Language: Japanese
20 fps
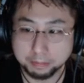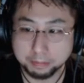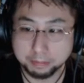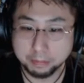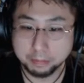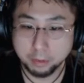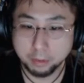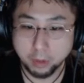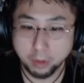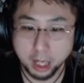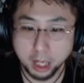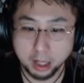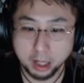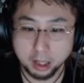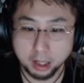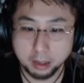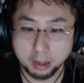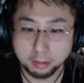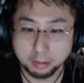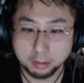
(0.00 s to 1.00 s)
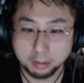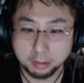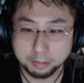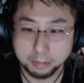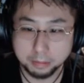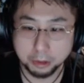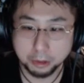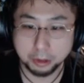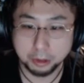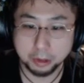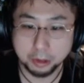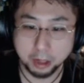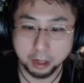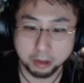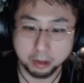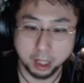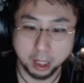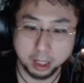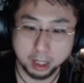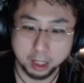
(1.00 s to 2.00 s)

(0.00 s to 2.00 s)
割れたどう治った